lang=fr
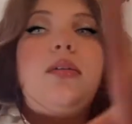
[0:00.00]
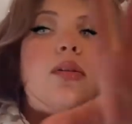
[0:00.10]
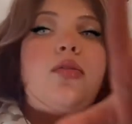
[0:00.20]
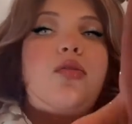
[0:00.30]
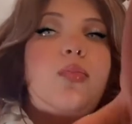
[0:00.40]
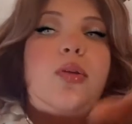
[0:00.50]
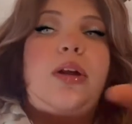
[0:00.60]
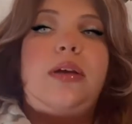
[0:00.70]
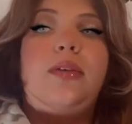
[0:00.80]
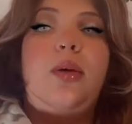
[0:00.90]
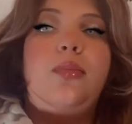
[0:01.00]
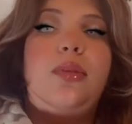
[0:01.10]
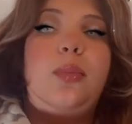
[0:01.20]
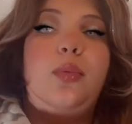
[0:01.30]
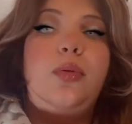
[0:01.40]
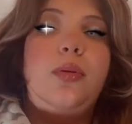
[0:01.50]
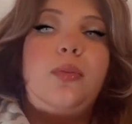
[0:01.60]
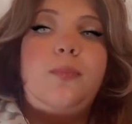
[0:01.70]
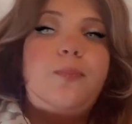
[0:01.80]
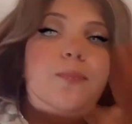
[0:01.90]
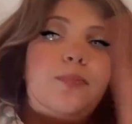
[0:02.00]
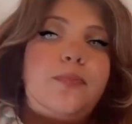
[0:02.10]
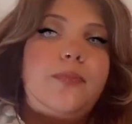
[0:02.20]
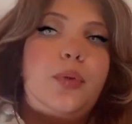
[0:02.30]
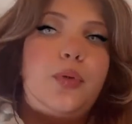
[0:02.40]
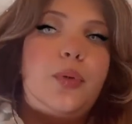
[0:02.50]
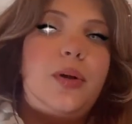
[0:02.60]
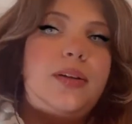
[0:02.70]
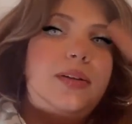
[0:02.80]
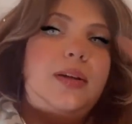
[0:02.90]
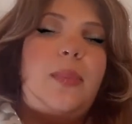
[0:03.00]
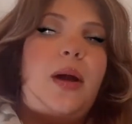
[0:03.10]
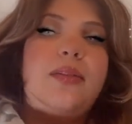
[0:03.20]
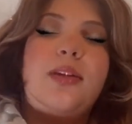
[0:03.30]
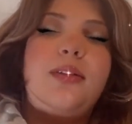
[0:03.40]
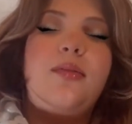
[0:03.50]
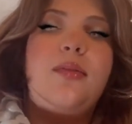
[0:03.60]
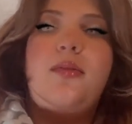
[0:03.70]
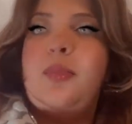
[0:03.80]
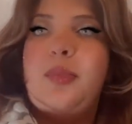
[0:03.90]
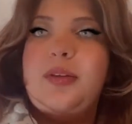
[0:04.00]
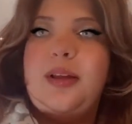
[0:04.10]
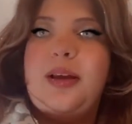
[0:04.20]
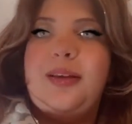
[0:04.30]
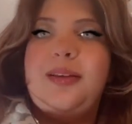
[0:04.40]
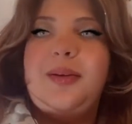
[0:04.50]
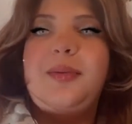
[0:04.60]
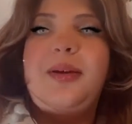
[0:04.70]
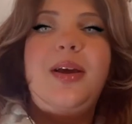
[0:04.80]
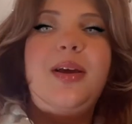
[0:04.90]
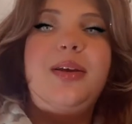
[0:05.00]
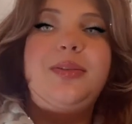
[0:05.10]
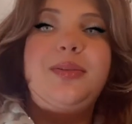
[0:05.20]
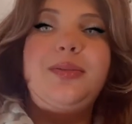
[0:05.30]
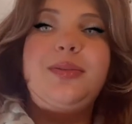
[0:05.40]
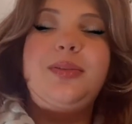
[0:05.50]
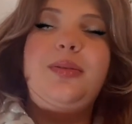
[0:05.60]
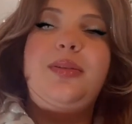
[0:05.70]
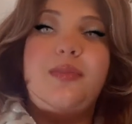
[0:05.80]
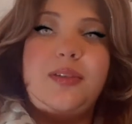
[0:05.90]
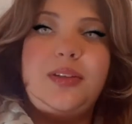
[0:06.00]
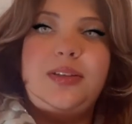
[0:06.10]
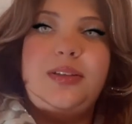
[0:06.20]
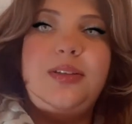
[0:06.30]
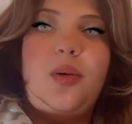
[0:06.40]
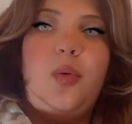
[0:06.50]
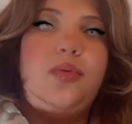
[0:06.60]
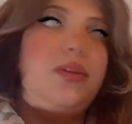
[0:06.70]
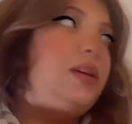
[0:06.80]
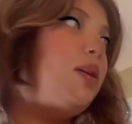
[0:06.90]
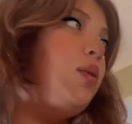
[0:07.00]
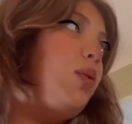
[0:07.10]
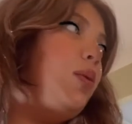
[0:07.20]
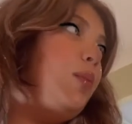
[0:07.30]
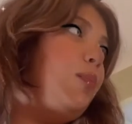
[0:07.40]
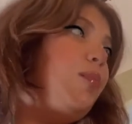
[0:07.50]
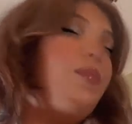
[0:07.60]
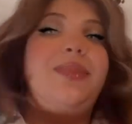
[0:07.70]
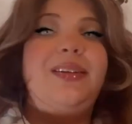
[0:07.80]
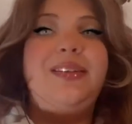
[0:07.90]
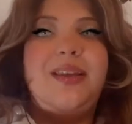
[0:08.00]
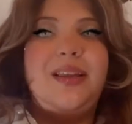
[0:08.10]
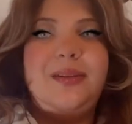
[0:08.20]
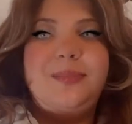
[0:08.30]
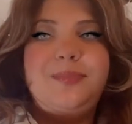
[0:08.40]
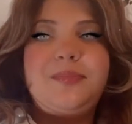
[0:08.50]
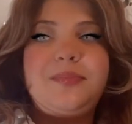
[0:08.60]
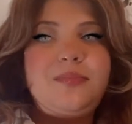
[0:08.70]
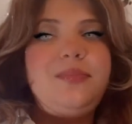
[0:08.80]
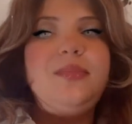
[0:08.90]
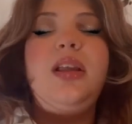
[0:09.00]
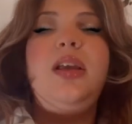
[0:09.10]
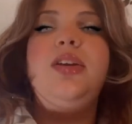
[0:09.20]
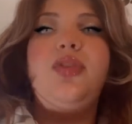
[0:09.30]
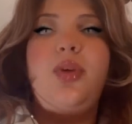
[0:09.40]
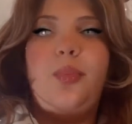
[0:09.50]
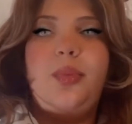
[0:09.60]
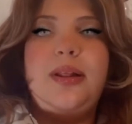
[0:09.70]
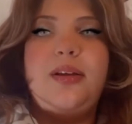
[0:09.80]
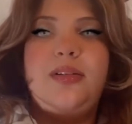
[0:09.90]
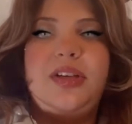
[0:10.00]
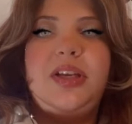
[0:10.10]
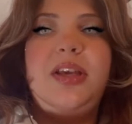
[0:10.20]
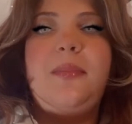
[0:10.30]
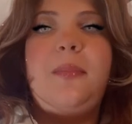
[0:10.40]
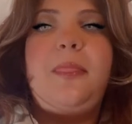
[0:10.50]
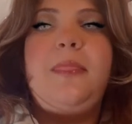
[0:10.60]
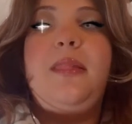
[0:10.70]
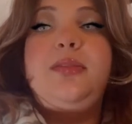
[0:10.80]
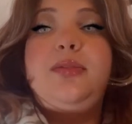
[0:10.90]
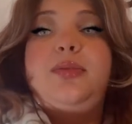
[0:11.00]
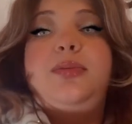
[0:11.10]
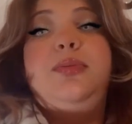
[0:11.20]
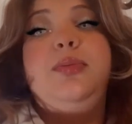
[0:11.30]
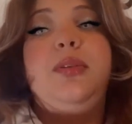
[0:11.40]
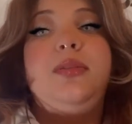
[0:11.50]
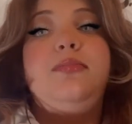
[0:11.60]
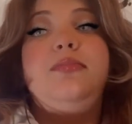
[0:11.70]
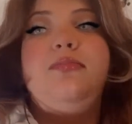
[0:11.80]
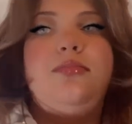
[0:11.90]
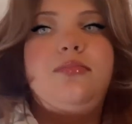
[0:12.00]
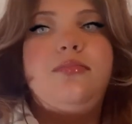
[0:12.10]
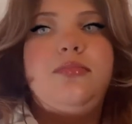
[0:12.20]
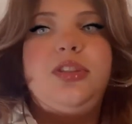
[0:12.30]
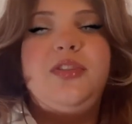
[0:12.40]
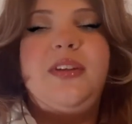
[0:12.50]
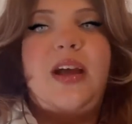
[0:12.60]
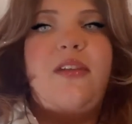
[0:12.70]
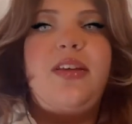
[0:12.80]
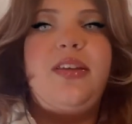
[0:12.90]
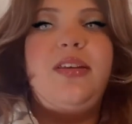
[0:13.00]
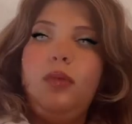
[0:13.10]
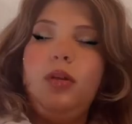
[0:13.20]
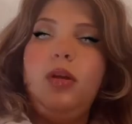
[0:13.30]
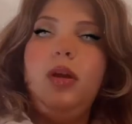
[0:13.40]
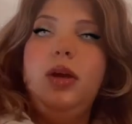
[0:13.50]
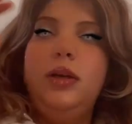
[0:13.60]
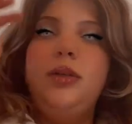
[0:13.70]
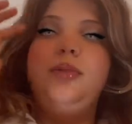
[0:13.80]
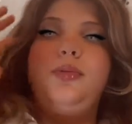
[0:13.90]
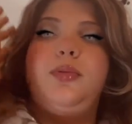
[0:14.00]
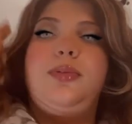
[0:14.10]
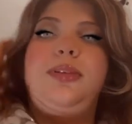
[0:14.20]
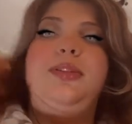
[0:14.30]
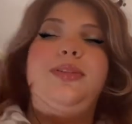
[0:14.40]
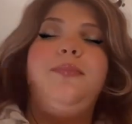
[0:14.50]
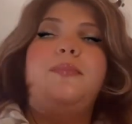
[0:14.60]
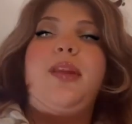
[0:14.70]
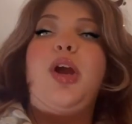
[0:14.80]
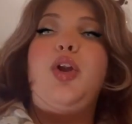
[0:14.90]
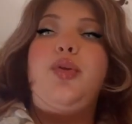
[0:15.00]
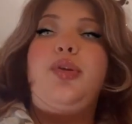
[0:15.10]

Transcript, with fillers: c'est juste pour clarifier un petit peu pourquoi les bratas si vous vous posez la question. Du coup, dis on est vendredi, on est le 17 et je suis en pédagogique, du coup, euh, je vais travailler. Du coup, c'est ça. Le